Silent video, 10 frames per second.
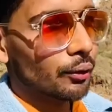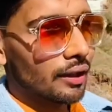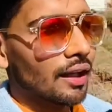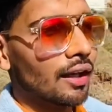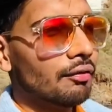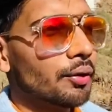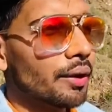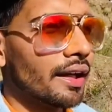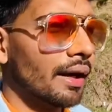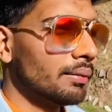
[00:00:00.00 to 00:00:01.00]
कि हिल व्यू के
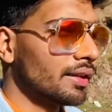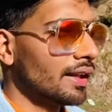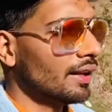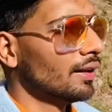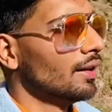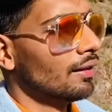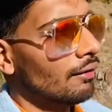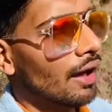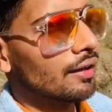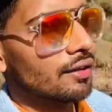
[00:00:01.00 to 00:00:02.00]
नाम से है
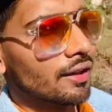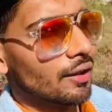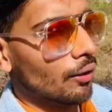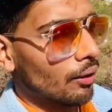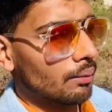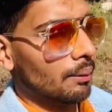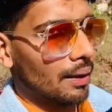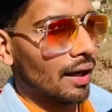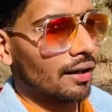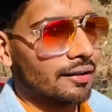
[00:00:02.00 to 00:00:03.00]
वहाँ से और भी
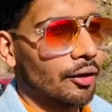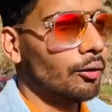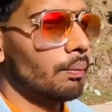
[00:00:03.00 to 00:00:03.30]
प्यारा लगता है ऊपर